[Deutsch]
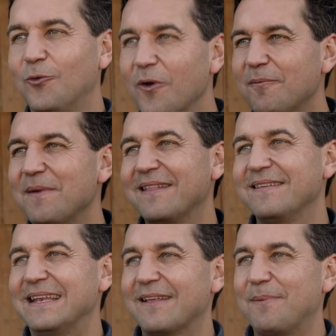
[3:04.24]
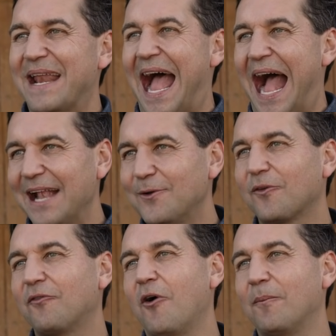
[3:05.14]
Du hast mir erzählt, dass bei der
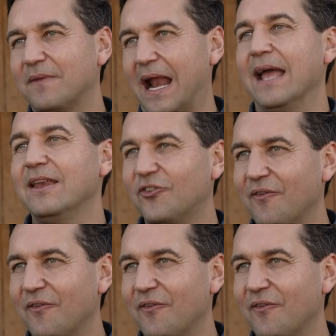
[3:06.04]
Haltungsform 3 die